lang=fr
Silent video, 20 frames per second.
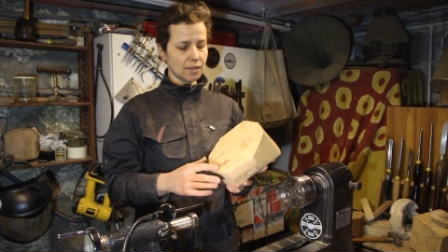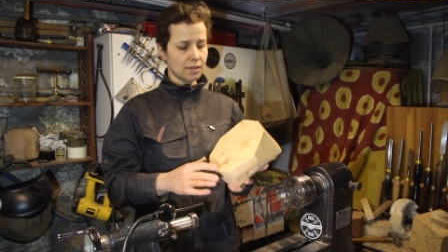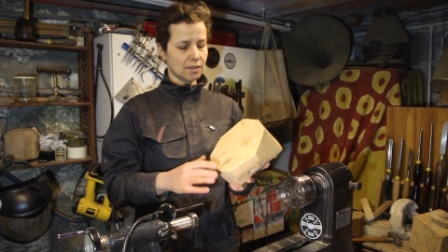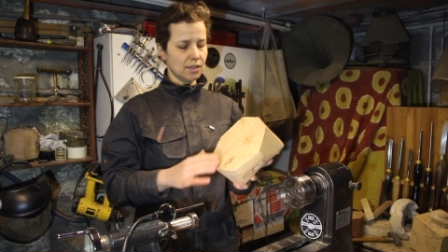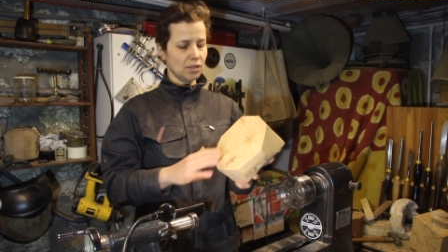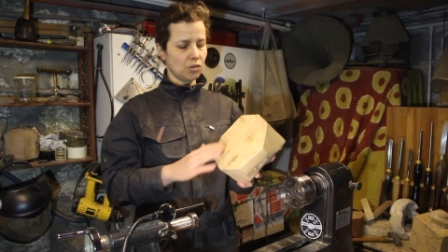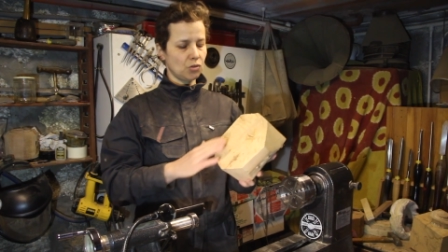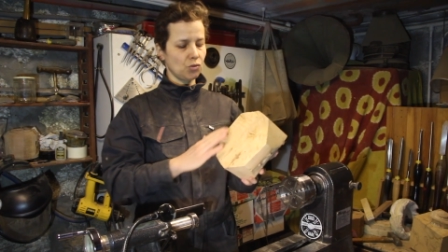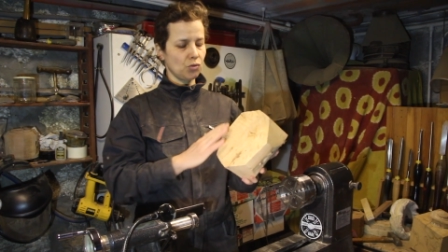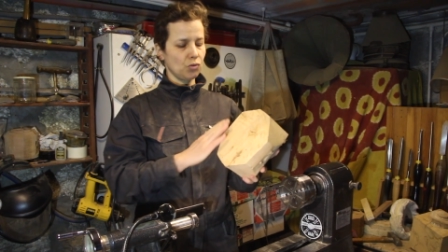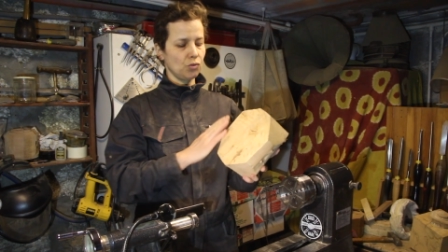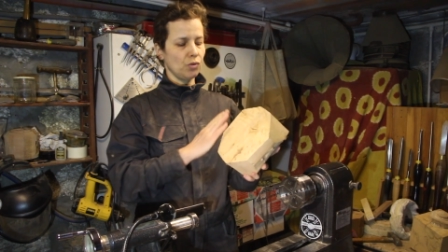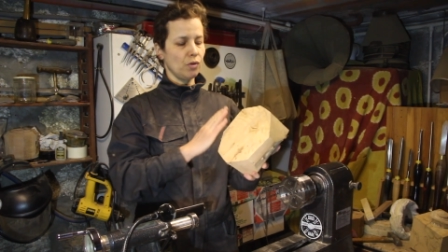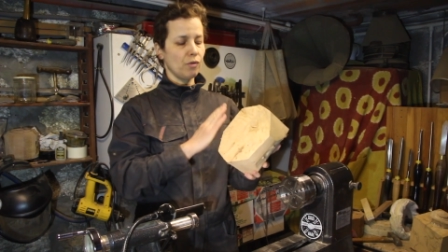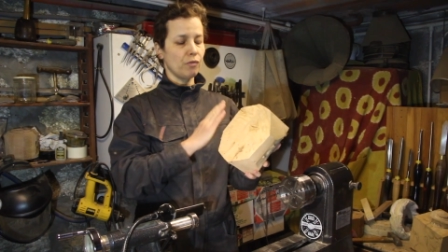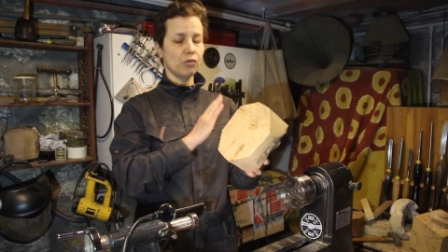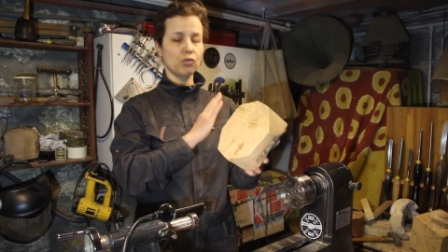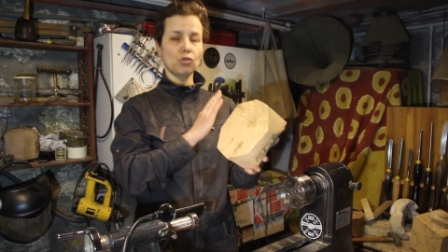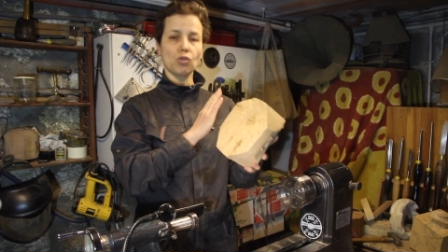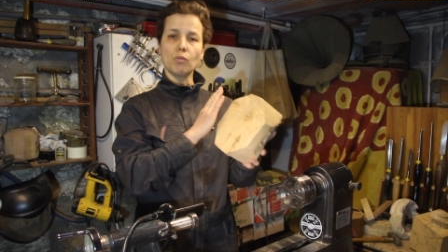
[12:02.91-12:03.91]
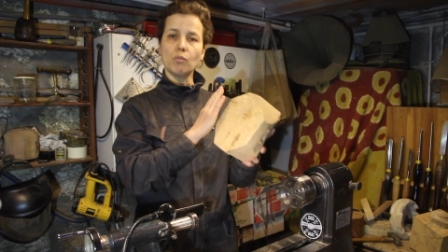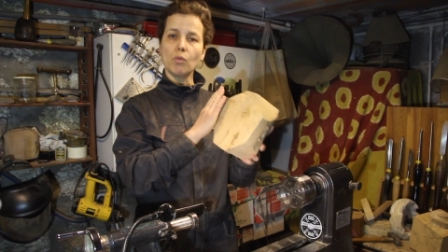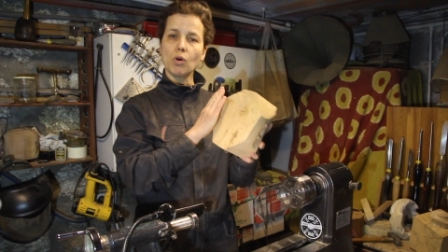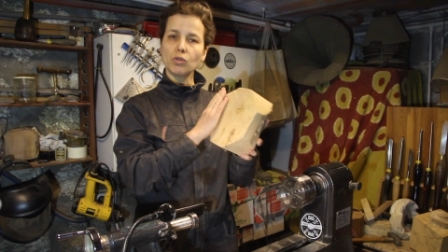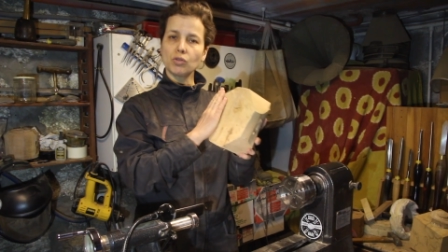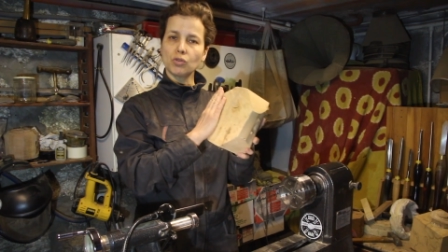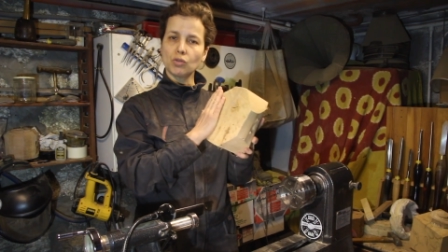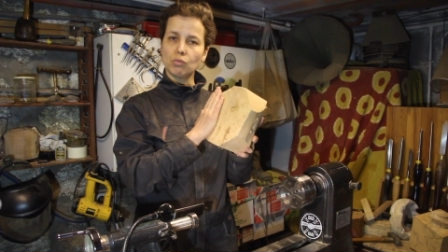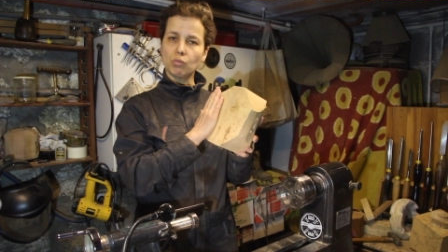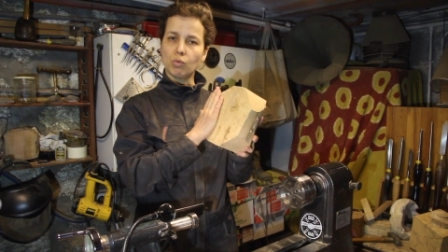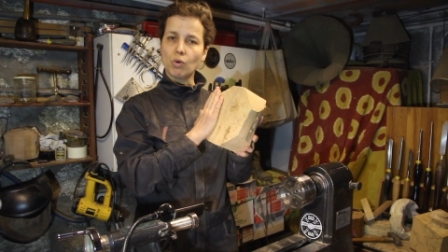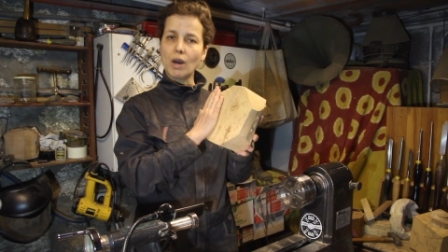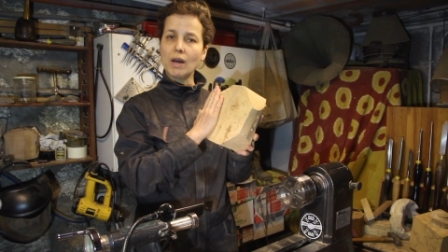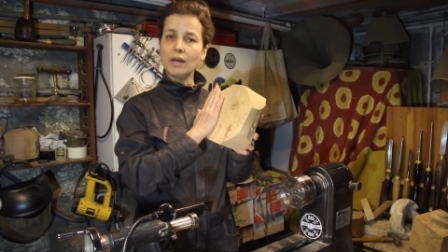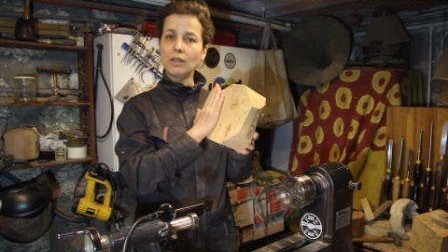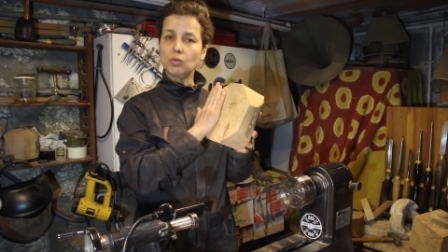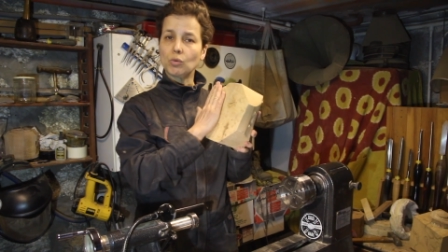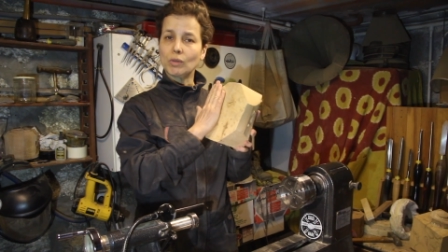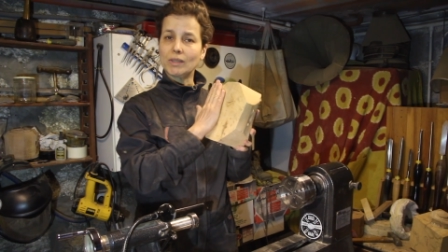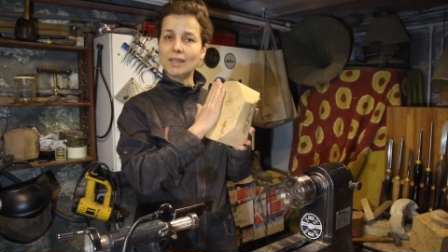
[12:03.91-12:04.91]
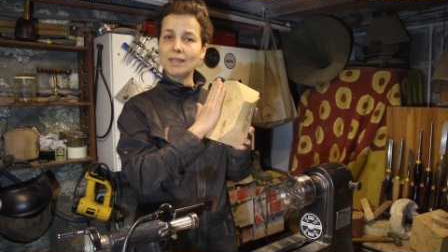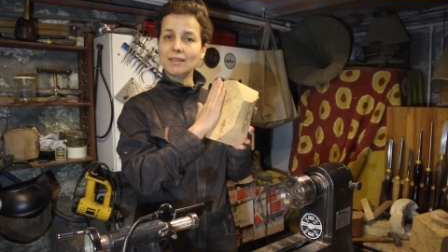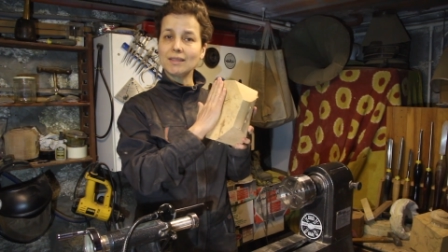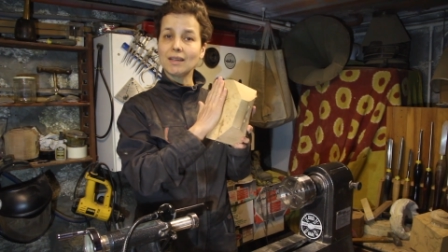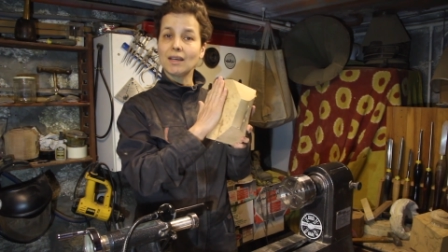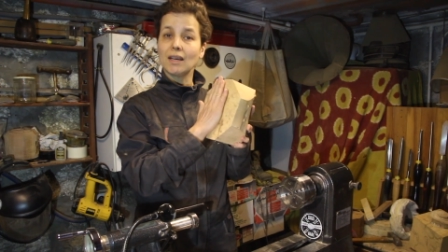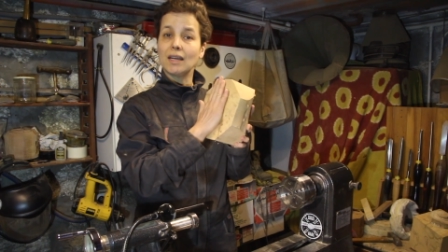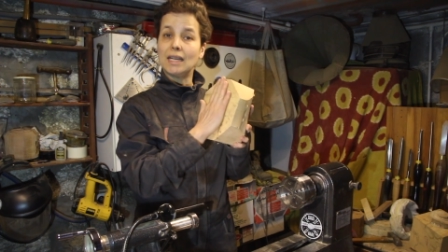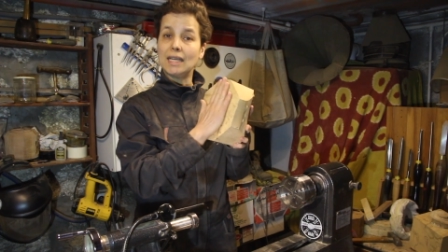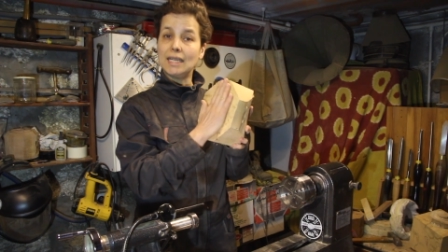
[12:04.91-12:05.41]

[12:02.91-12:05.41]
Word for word: c'est que votre morceau de bois doit être